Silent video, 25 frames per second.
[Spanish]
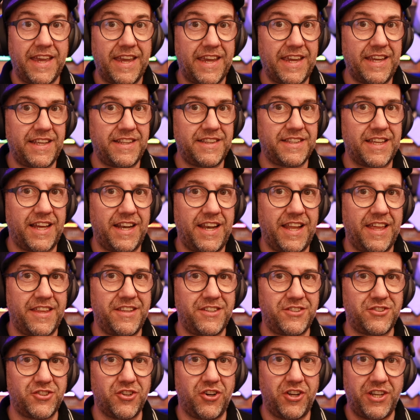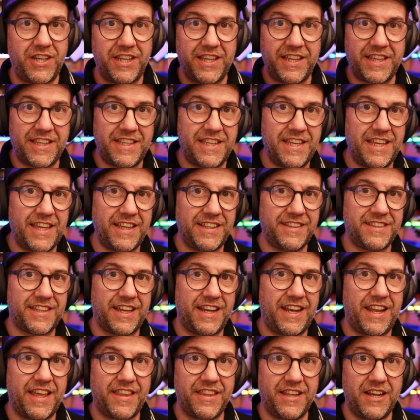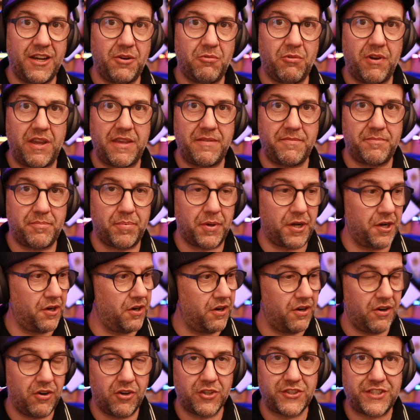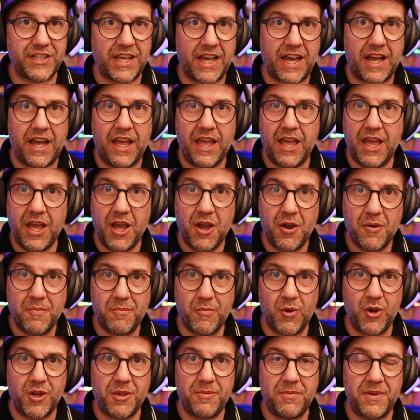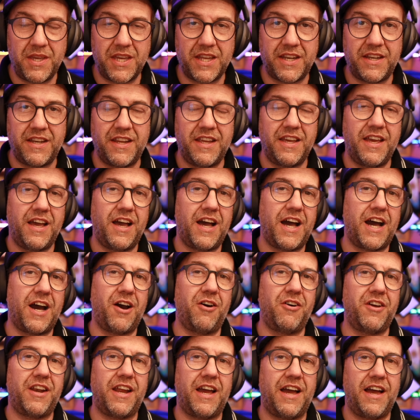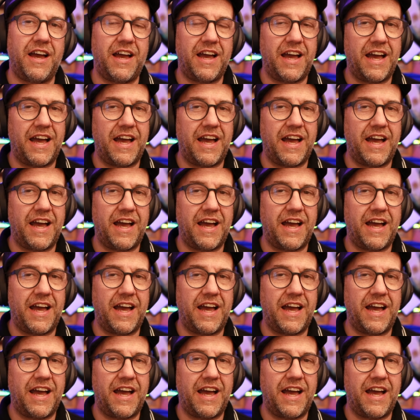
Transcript: esta es la de Sony y esta es la del Wave Pro. O sea, muy bien. Ahora,